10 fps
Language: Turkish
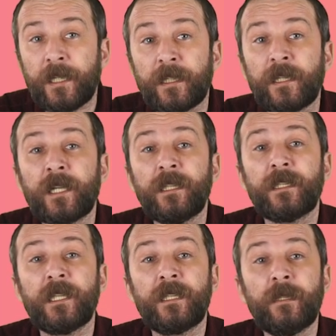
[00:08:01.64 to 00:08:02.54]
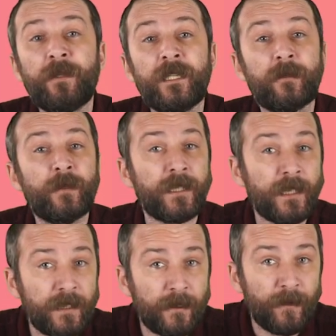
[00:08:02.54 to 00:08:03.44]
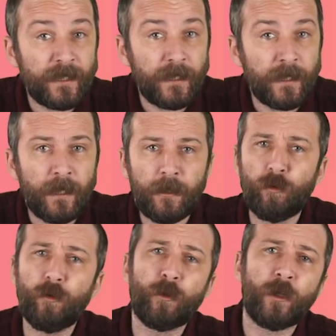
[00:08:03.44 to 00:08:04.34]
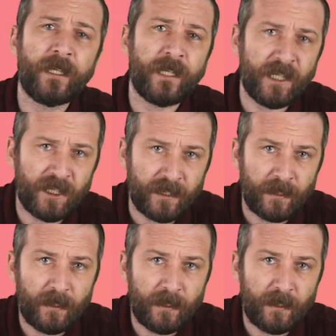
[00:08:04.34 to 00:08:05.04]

iktidarın seçtiği bir ismin getirilmesiyle tümüyle değişti